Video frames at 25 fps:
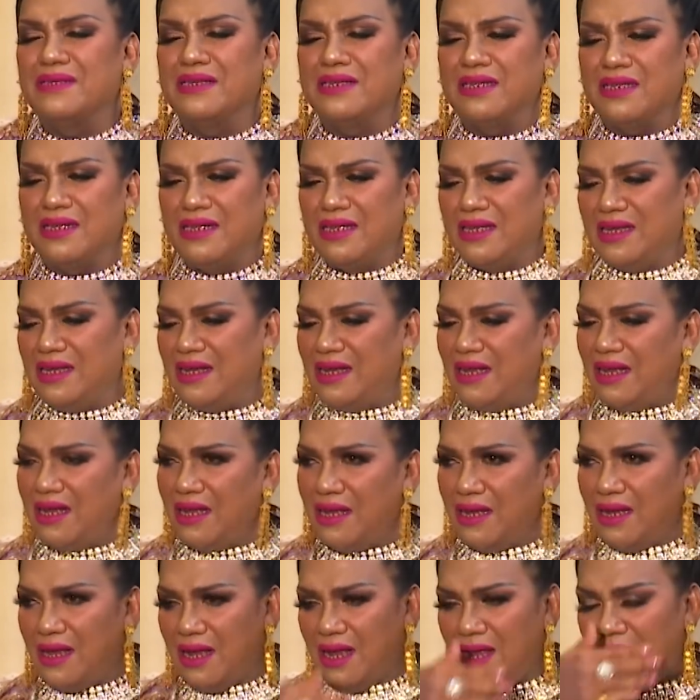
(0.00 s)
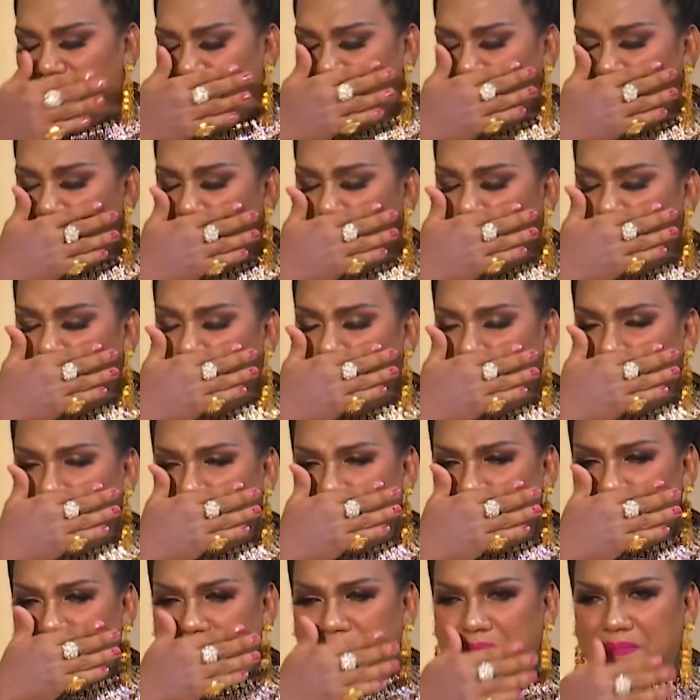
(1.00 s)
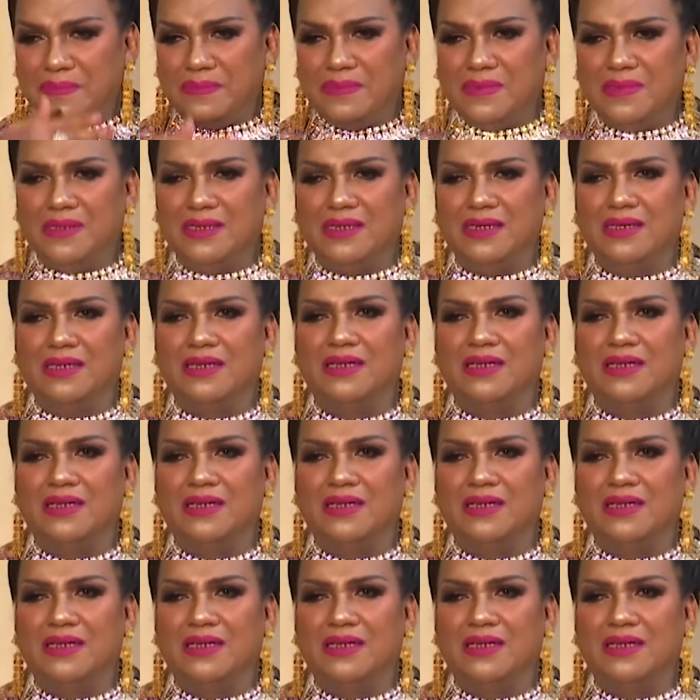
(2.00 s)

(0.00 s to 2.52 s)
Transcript: ไม่ต้องรอโอเคนะเบอร์วา